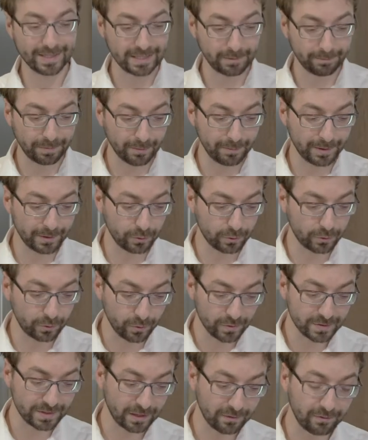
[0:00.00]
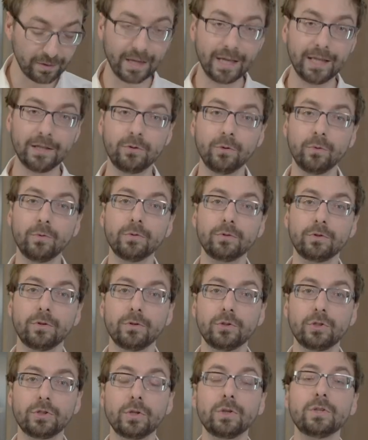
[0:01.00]
et ça permet de conserver et donc
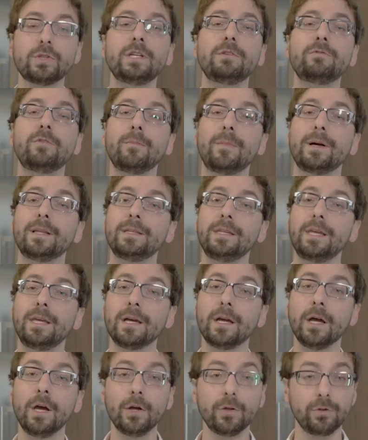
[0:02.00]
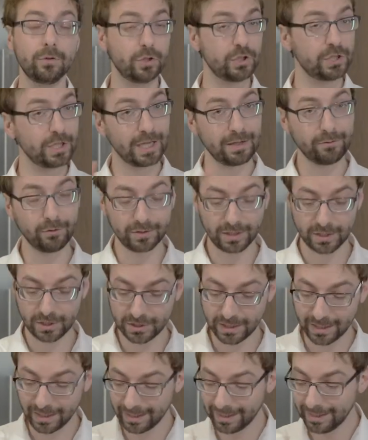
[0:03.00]
de changer vos manières de gérer vos
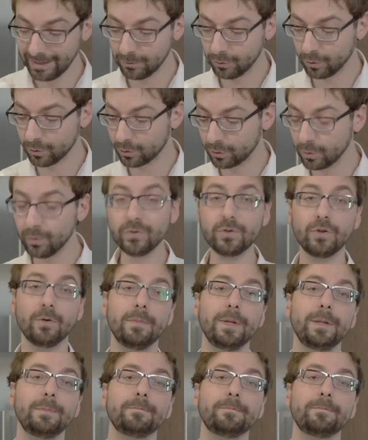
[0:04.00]
déchets et de consommer.